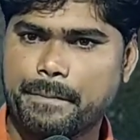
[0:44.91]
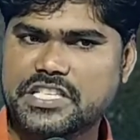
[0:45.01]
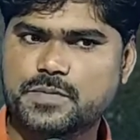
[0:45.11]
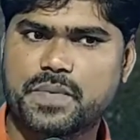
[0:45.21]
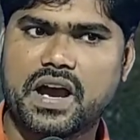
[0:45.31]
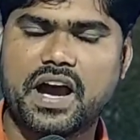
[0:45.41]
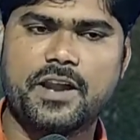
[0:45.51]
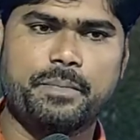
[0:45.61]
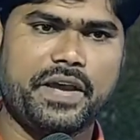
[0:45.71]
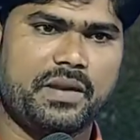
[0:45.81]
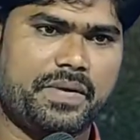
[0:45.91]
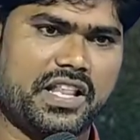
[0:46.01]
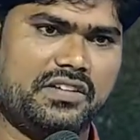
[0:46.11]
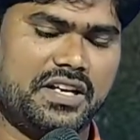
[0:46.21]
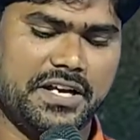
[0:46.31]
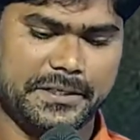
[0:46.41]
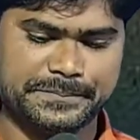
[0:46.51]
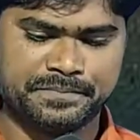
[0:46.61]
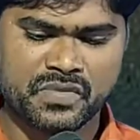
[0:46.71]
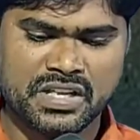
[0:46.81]
మిస్పా అని పేరు పెడదాం
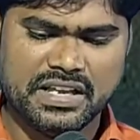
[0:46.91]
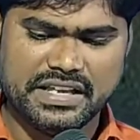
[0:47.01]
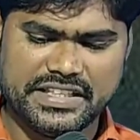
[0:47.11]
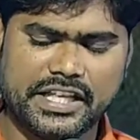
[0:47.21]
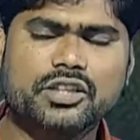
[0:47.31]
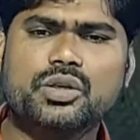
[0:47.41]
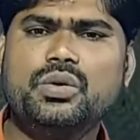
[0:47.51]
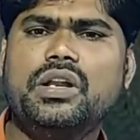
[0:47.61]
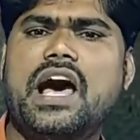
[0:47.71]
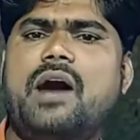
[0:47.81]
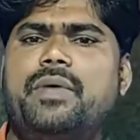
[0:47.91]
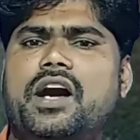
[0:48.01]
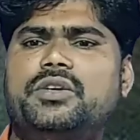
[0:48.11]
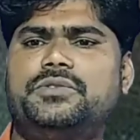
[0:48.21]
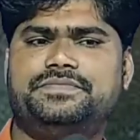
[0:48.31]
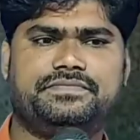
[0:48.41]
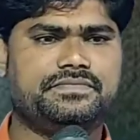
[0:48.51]
అన్నాడు ఎందుకు లాభాను